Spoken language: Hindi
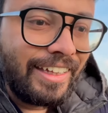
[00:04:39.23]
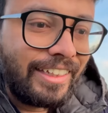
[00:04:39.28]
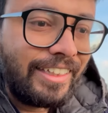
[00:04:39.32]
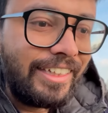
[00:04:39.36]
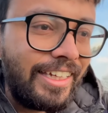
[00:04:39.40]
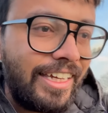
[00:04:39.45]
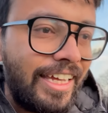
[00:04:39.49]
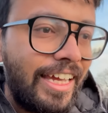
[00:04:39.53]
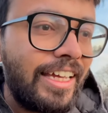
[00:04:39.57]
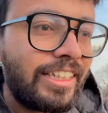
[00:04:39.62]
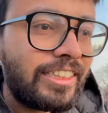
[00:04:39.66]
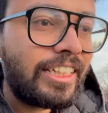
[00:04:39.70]

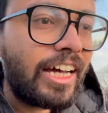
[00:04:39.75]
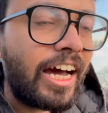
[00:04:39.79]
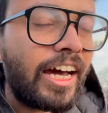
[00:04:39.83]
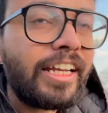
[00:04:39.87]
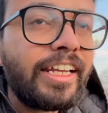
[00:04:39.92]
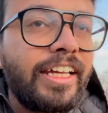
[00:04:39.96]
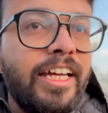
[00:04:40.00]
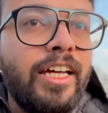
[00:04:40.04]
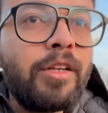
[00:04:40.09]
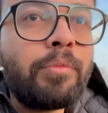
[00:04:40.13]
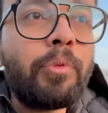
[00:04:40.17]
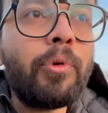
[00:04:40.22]
कि ये
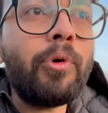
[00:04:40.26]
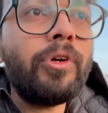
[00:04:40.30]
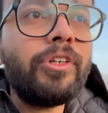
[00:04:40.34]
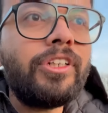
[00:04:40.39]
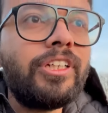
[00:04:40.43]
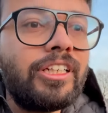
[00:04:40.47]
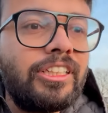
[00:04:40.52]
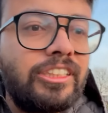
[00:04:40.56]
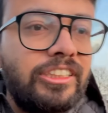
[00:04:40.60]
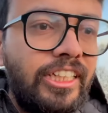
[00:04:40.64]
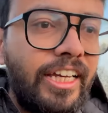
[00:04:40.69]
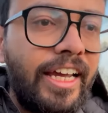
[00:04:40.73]
सारे एयरपोर्ट
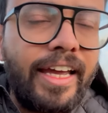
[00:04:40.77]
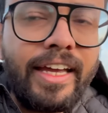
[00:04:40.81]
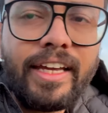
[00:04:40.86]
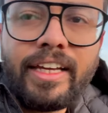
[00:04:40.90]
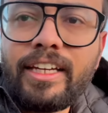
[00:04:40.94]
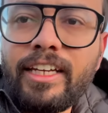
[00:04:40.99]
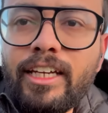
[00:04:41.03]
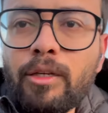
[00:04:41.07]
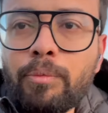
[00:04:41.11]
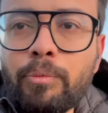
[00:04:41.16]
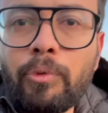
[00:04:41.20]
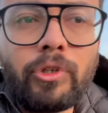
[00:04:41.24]
छः
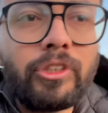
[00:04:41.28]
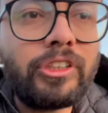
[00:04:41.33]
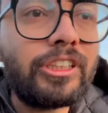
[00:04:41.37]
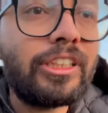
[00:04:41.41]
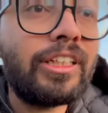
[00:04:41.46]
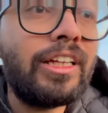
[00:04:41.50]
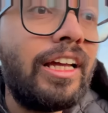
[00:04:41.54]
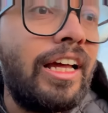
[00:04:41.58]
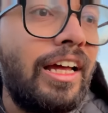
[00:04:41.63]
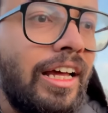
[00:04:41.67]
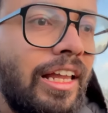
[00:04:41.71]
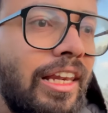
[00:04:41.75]
एयरपोर्ट्स
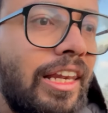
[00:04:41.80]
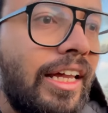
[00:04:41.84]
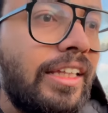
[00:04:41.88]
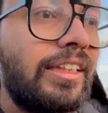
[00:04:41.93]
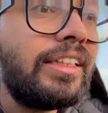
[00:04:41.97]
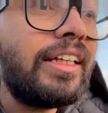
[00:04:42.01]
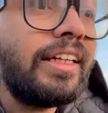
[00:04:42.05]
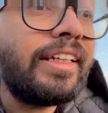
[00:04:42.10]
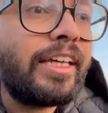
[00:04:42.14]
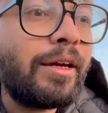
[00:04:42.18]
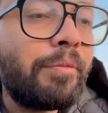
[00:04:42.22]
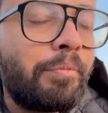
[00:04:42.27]

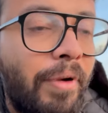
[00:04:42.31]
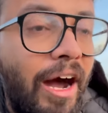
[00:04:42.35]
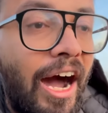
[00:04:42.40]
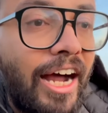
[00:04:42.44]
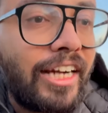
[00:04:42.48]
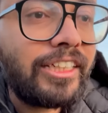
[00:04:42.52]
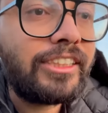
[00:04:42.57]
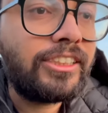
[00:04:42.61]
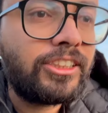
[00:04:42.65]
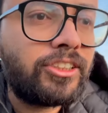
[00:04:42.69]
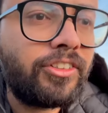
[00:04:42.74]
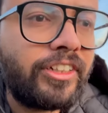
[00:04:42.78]
लंदन के
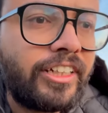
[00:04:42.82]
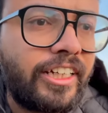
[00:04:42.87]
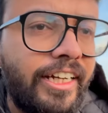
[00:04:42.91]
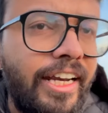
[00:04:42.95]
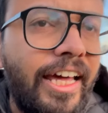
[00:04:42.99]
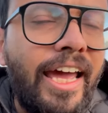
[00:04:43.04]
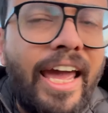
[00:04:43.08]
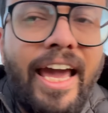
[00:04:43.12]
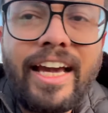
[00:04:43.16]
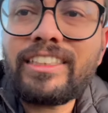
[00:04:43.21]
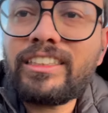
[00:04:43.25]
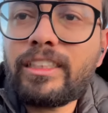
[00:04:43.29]
बाहर सिचुएटेड
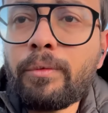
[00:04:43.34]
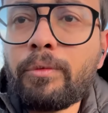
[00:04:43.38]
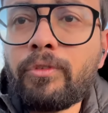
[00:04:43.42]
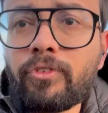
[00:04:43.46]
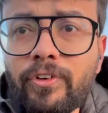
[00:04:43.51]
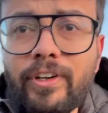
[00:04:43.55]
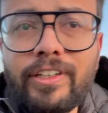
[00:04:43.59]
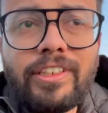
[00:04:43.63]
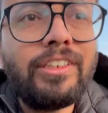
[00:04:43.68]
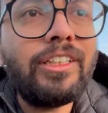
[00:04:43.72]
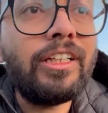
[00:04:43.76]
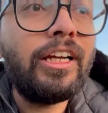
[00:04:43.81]
है एक्सेप्ट
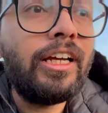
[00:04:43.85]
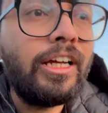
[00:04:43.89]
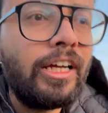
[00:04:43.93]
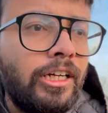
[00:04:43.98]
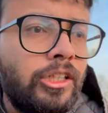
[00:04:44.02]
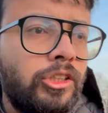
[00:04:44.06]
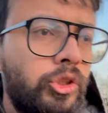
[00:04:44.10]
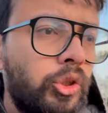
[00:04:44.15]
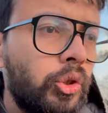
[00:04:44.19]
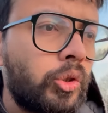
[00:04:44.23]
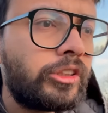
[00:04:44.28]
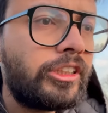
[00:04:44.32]
वन
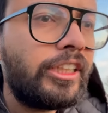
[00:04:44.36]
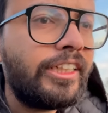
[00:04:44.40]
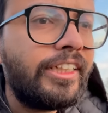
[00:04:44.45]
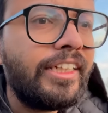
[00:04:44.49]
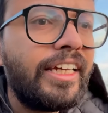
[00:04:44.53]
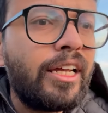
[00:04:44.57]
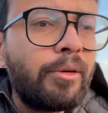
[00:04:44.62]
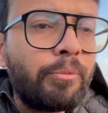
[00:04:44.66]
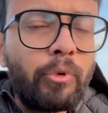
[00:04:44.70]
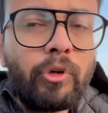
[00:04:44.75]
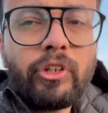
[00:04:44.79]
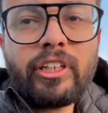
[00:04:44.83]
जो सिटी
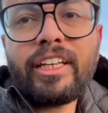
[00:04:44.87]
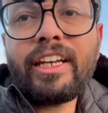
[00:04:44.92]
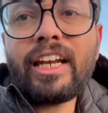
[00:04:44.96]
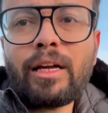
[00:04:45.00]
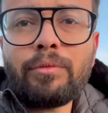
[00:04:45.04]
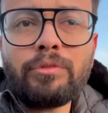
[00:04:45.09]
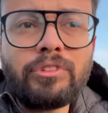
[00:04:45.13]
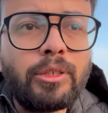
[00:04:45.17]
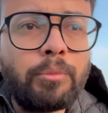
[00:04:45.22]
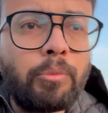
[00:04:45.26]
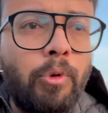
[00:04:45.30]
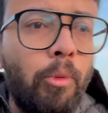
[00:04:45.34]
एयरपोर्ट के
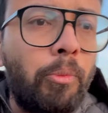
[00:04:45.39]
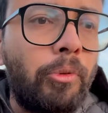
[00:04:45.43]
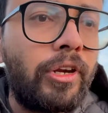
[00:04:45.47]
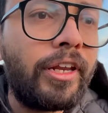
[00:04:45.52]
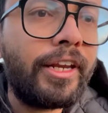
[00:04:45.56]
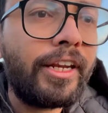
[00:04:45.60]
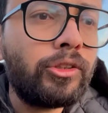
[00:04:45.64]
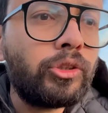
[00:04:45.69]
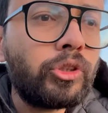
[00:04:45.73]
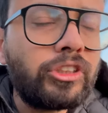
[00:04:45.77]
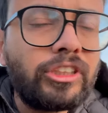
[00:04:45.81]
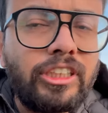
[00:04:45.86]
नाम से
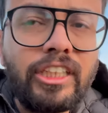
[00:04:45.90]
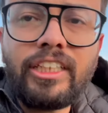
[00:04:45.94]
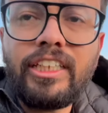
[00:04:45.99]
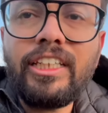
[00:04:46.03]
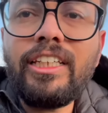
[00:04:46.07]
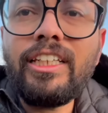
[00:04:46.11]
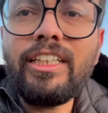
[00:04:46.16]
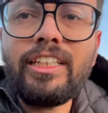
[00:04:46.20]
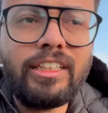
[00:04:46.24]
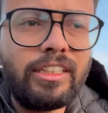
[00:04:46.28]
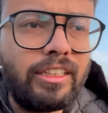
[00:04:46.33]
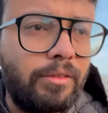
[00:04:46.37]
पॉपुलर है जो सिटी
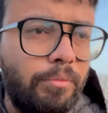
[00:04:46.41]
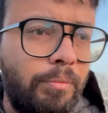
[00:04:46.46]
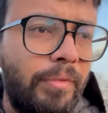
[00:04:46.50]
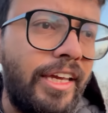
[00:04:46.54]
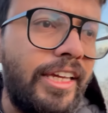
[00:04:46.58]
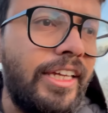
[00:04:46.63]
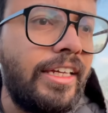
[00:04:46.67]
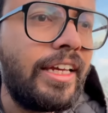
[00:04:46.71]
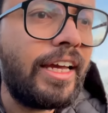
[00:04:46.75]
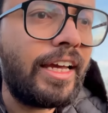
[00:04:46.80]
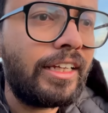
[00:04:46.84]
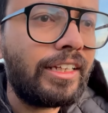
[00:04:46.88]
में
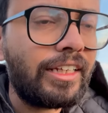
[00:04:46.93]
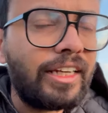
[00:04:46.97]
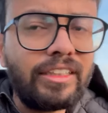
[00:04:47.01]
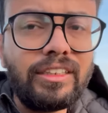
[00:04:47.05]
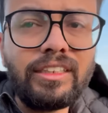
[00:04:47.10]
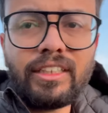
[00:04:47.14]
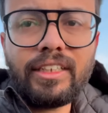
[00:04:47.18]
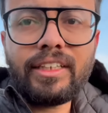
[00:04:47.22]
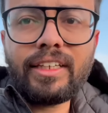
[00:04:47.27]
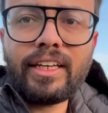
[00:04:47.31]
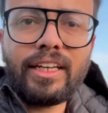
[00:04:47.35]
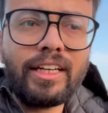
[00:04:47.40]
ही है
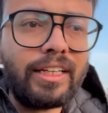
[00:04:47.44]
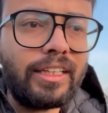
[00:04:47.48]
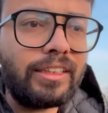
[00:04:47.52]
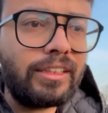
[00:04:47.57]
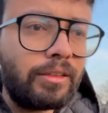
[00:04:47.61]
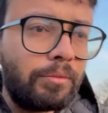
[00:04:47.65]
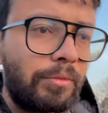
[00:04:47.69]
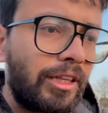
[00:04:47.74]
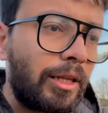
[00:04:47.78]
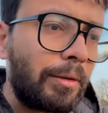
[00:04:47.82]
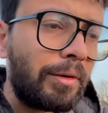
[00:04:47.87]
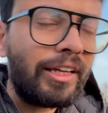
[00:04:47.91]
लंदन के अं-,
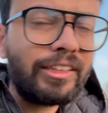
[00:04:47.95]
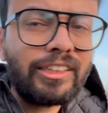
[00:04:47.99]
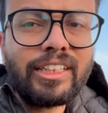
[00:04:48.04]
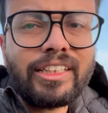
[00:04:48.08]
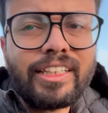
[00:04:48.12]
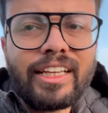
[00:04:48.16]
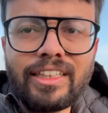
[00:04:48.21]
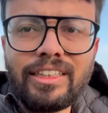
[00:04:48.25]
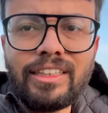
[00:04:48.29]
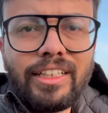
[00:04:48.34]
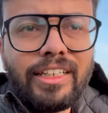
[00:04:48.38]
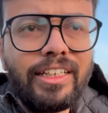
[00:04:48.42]
मतलब लंदन
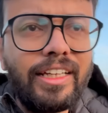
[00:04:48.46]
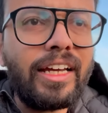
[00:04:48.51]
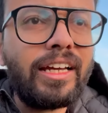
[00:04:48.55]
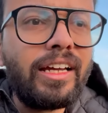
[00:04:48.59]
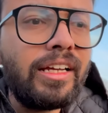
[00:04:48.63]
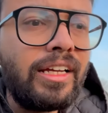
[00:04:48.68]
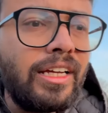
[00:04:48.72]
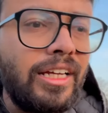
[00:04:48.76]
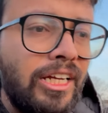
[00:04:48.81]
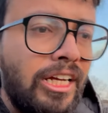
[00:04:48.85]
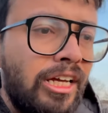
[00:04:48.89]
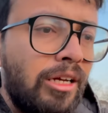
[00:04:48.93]
के अंदर ही है
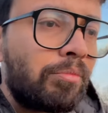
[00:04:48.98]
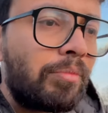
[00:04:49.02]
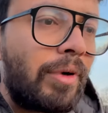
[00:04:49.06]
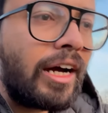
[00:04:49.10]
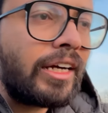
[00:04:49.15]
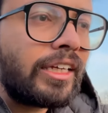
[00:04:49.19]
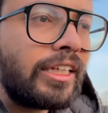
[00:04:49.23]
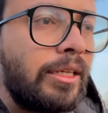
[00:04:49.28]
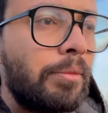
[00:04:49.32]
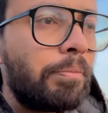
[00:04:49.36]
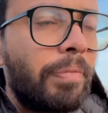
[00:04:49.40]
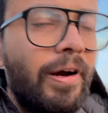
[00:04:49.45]

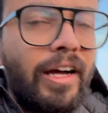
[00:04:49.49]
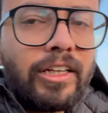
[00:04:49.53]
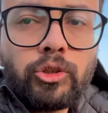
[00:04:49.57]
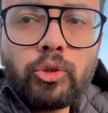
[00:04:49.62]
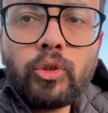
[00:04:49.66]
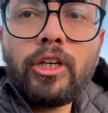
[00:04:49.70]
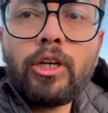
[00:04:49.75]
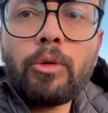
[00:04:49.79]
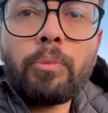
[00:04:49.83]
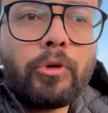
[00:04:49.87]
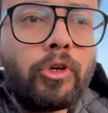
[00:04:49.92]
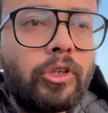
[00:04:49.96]
बाकी
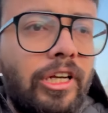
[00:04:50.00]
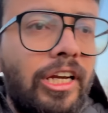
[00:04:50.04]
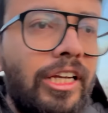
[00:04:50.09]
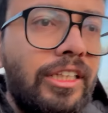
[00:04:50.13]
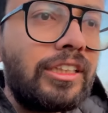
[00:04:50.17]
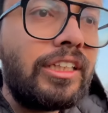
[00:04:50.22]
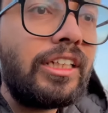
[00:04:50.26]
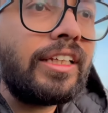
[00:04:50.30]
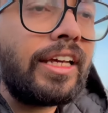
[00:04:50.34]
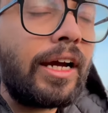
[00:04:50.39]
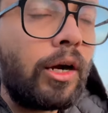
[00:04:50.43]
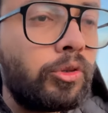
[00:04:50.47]
पांचों एयरपोर्ट
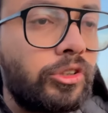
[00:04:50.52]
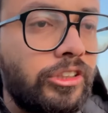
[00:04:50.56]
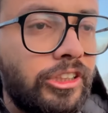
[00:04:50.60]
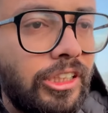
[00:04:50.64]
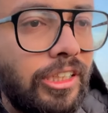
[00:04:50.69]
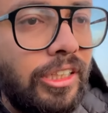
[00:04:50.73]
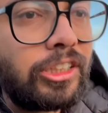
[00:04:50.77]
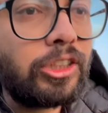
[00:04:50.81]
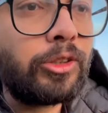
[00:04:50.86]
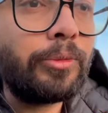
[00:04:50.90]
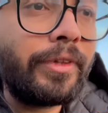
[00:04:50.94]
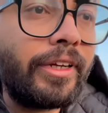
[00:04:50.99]
लंदन के
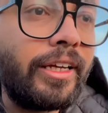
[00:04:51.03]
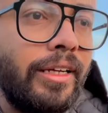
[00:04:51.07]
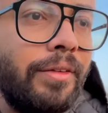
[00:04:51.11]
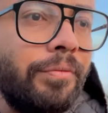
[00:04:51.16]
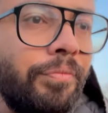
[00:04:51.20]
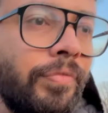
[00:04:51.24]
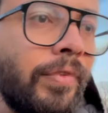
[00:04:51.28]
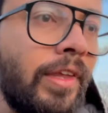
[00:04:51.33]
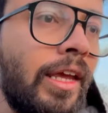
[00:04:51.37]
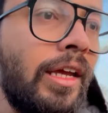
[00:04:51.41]
आउटस्कर्ट्स में हैं